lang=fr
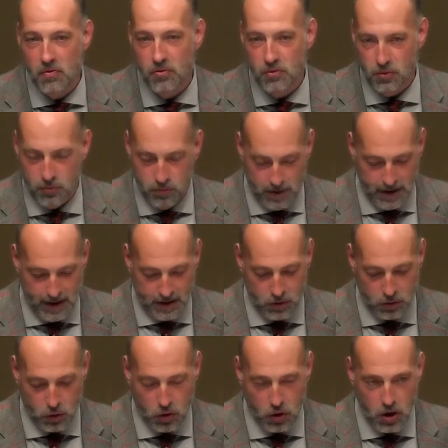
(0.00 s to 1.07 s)
aujourd'hui à
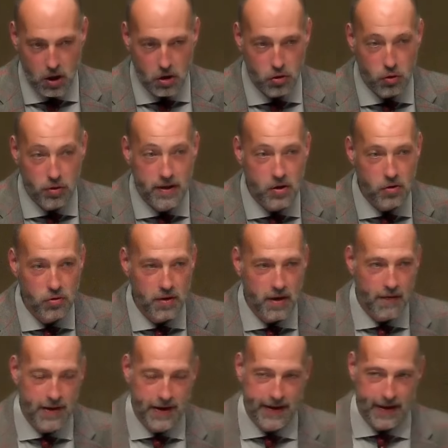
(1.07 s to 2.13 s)
ce colloque, je déjeunais
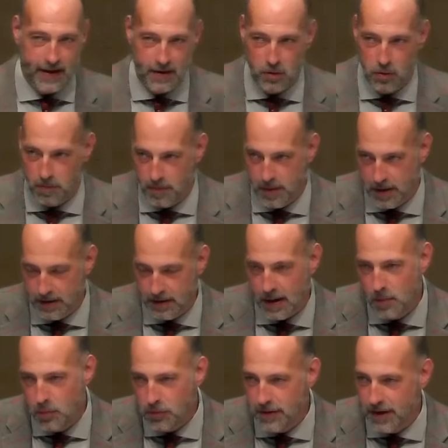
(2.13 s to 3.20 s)
avec un de mes
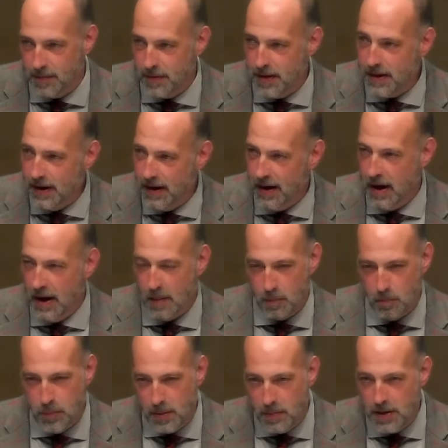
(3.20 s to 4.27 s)
très bons amis,
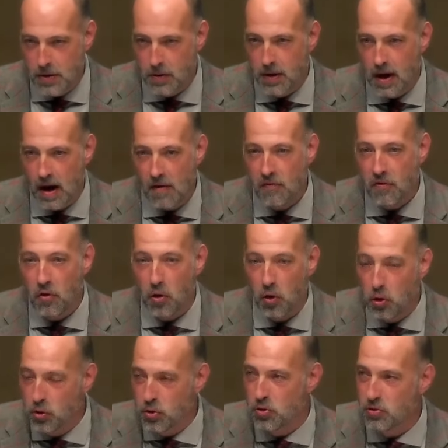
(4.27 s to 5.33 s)
bibliographe
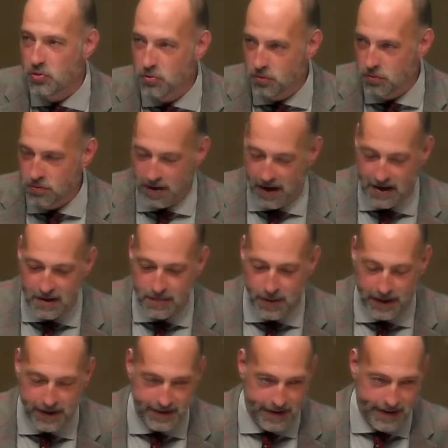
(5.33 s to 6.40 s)
reconnu,
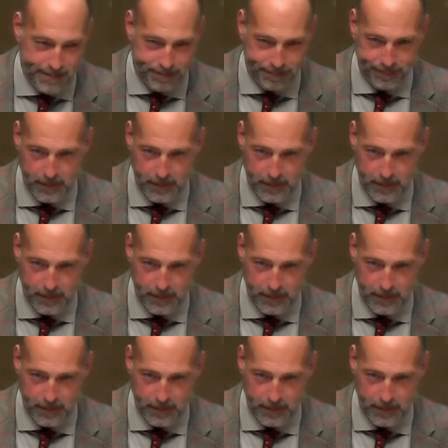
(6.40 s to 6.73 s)
respecté.